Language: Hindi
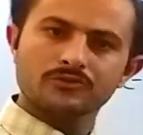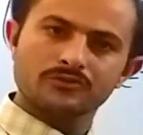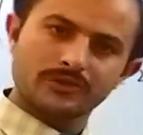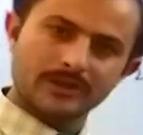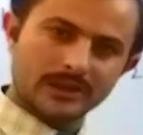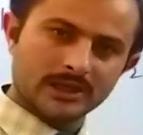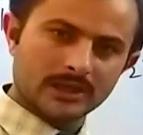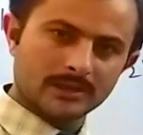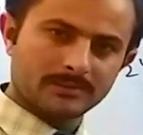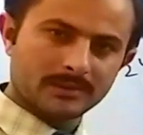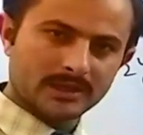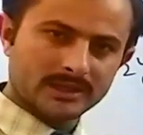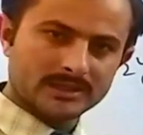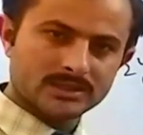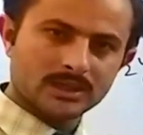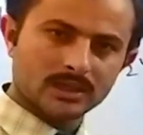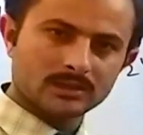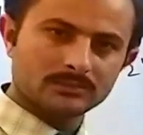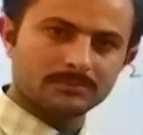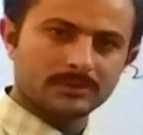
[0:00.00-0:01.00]
वेरिएबल के
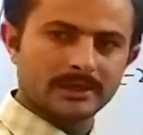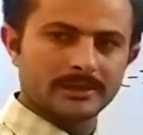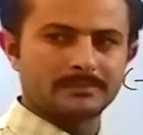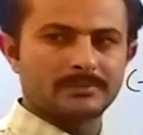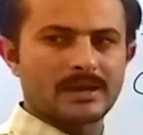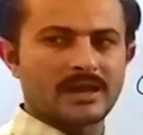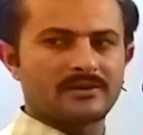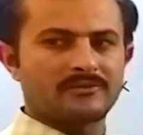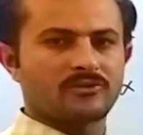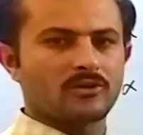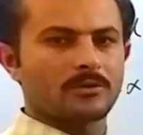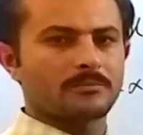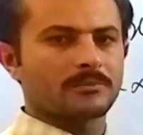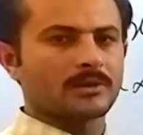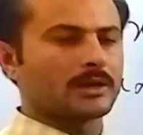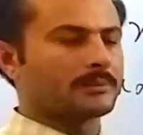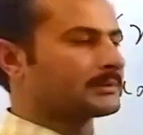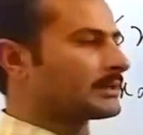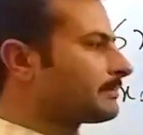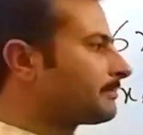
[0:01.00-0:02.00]
साथ मल्टीप्लाई फॉर्म
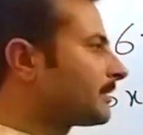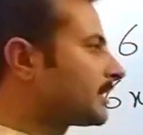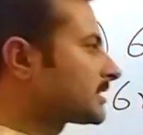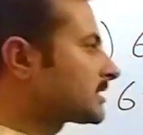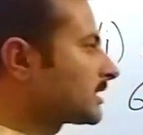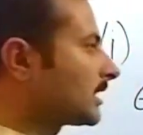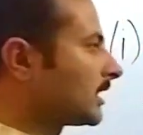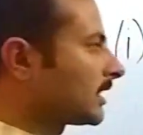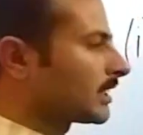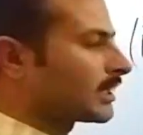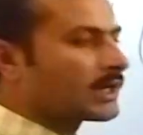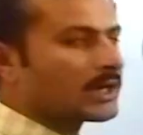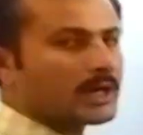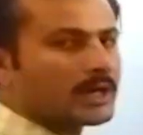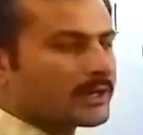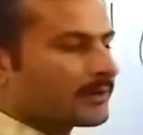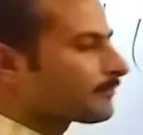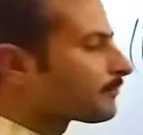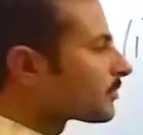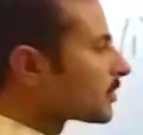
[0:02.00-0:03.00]
में आपके पास आ रहा
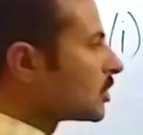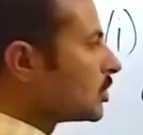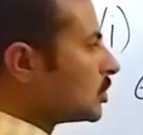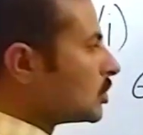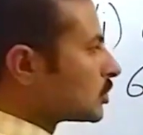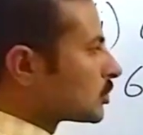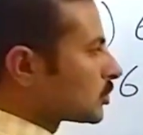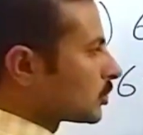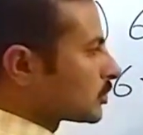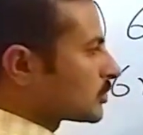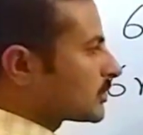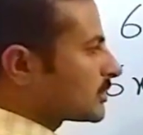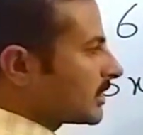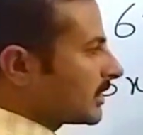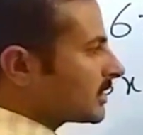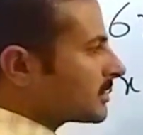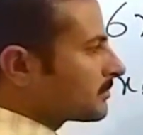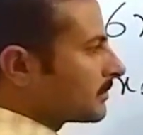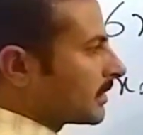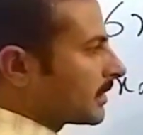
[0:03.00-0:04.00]
है सो
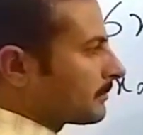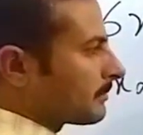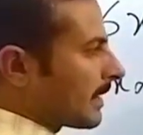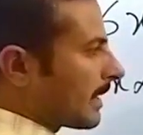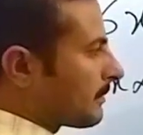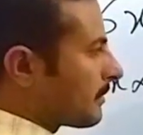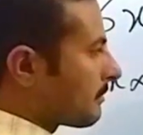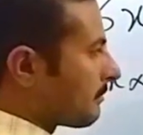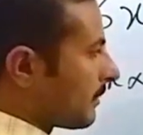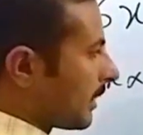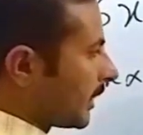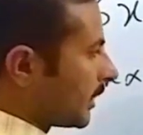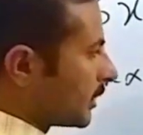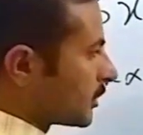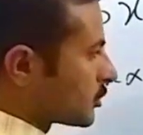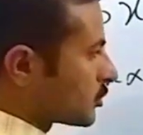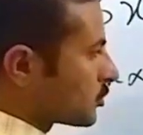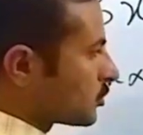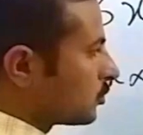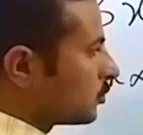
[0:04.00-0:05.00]
सिक्स मल्टीप्लाई बाय
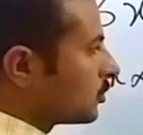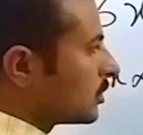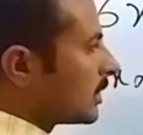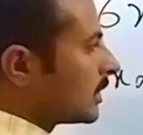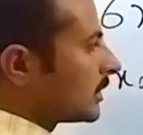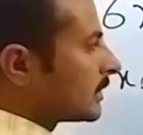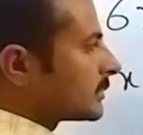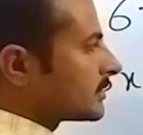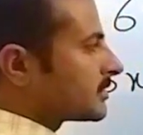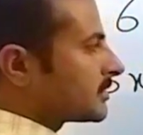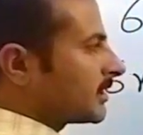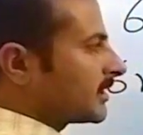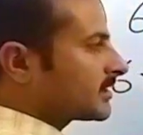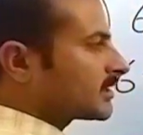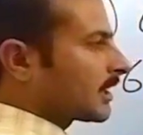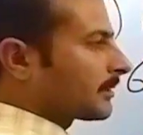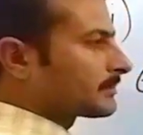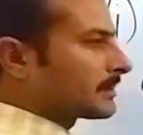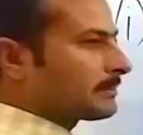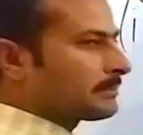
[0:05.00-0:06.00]
माइनस टू
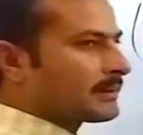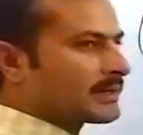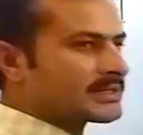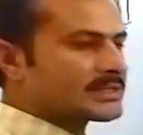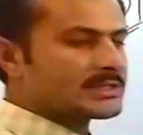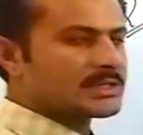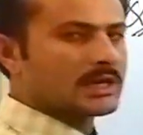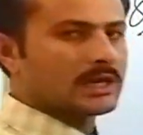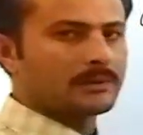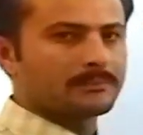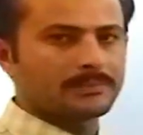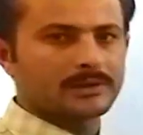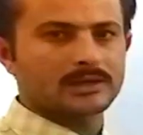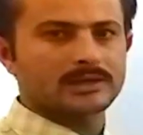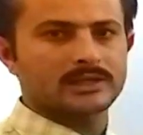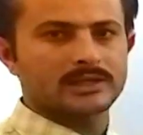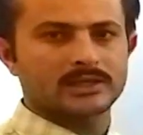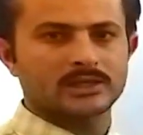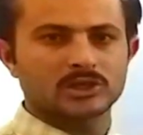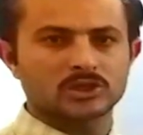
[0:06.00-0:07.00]
सिक्स आपके पास यहां पर
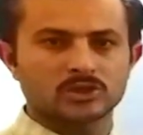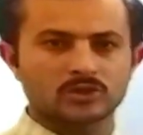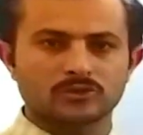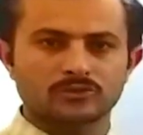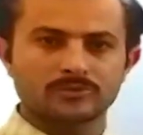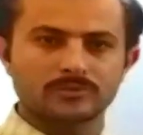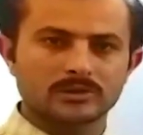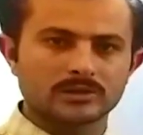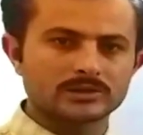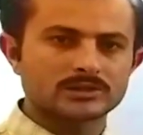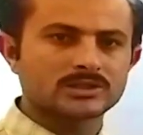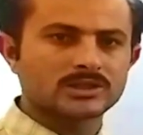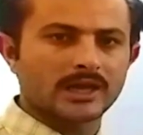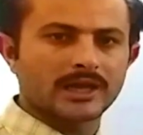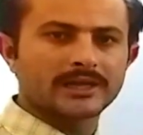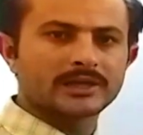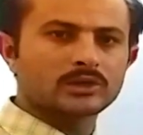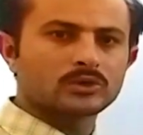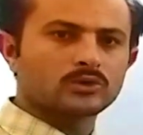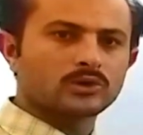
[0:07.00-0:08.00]
देखें तो
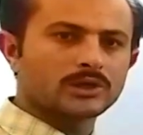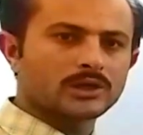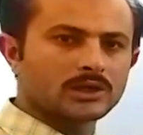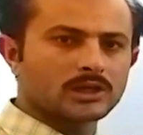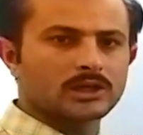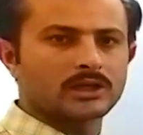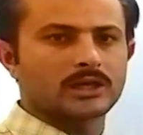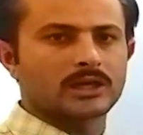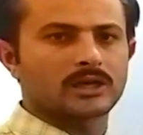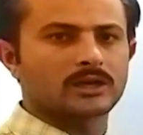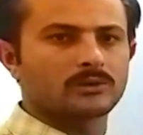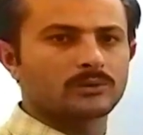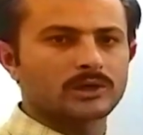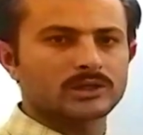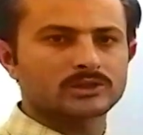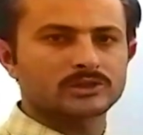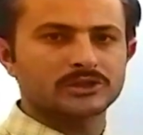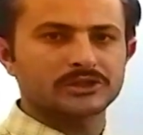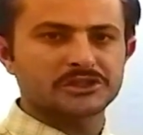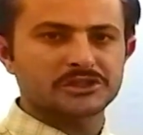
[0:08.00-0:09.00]
साइन कोई नहीं लगा
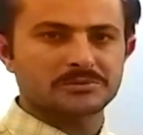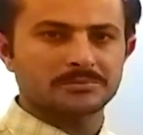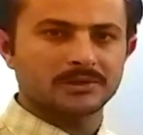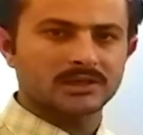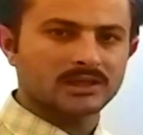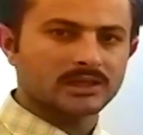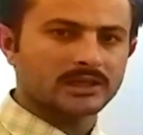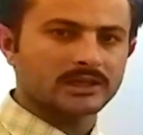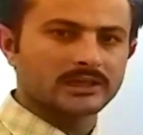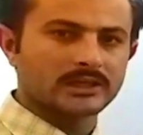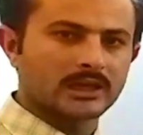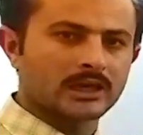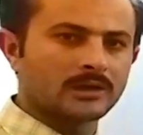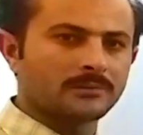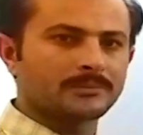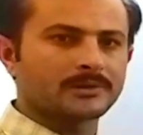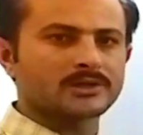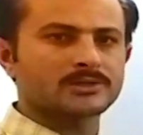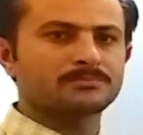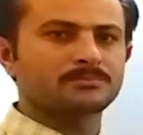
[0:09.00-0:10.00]
हुआ तो इट्स मीन कि यहां
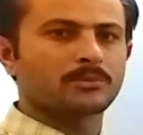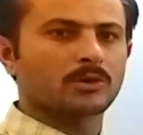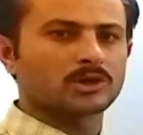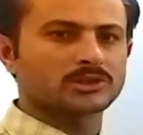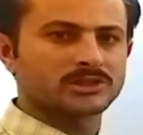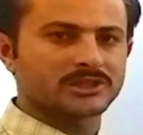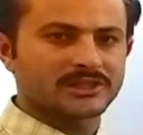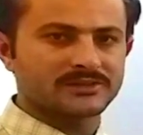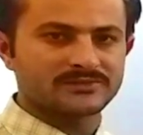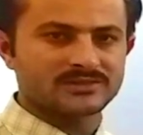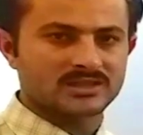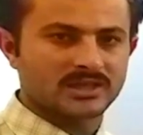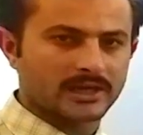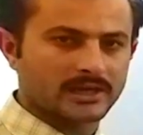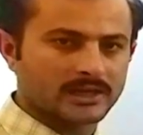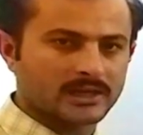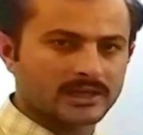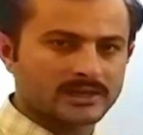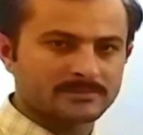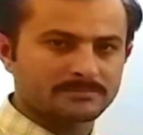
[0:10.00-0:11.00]
पर पॉजिटिव
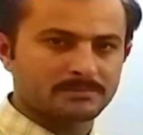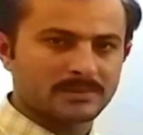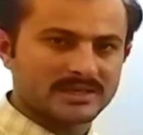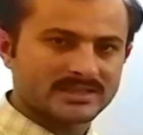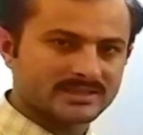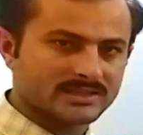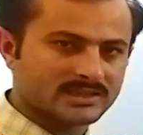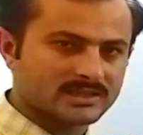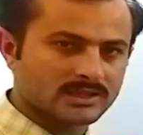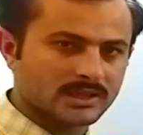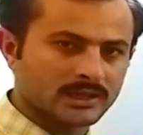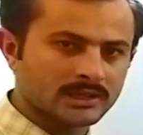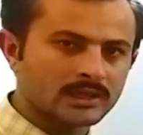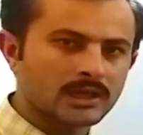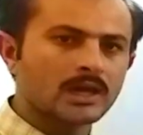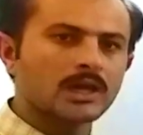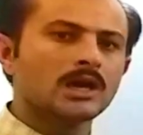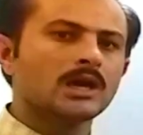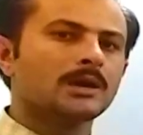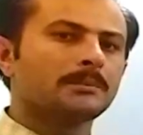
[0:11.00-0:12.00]
साइन है प्लस का
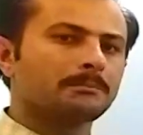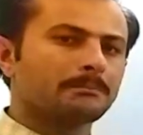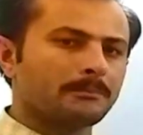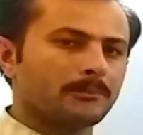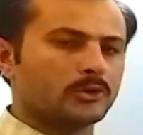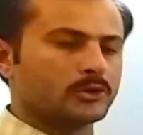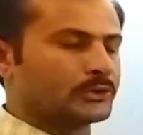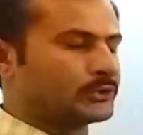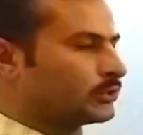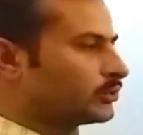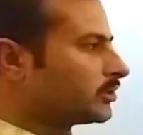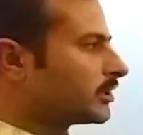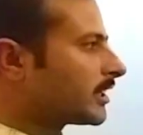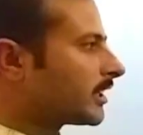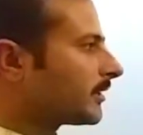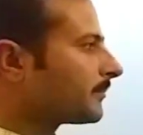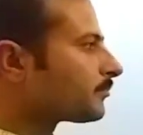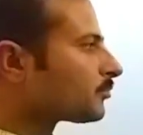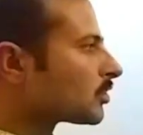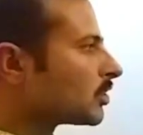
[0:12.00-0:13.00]
साइन मौजूद
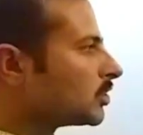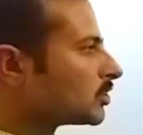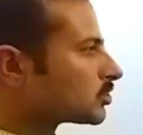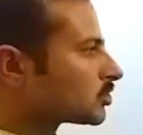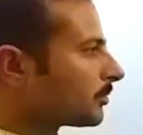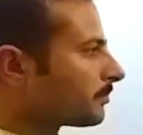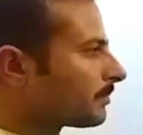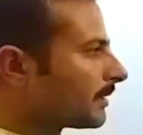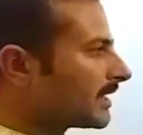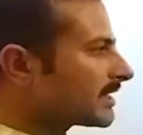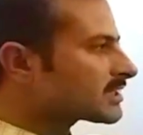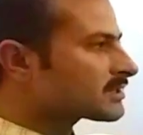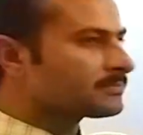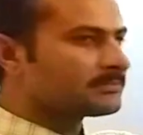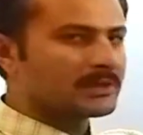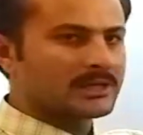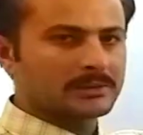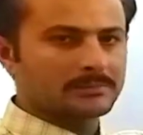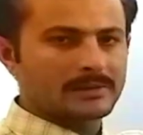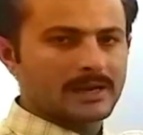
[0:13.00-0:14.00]
है सो प्लस
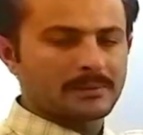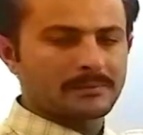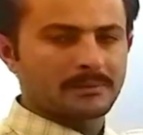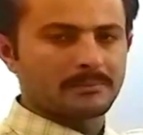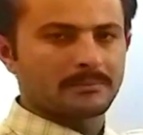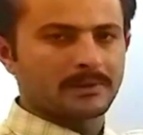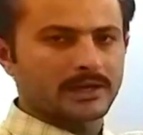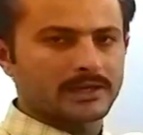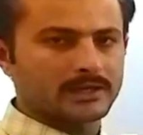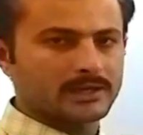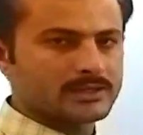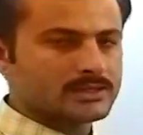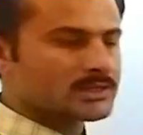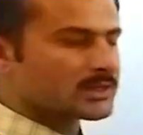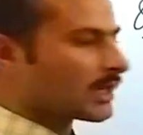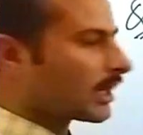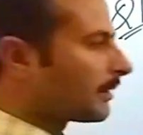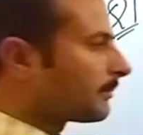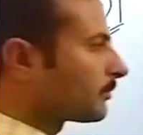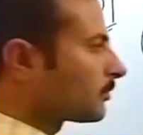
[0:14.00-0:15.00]
मल्टीप्लाई बाय
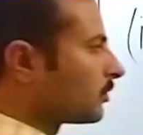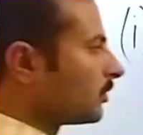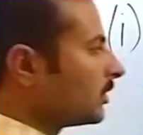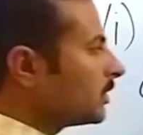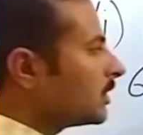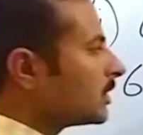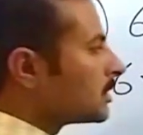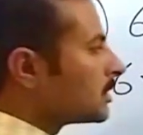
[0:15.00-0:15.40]
माइनस आपको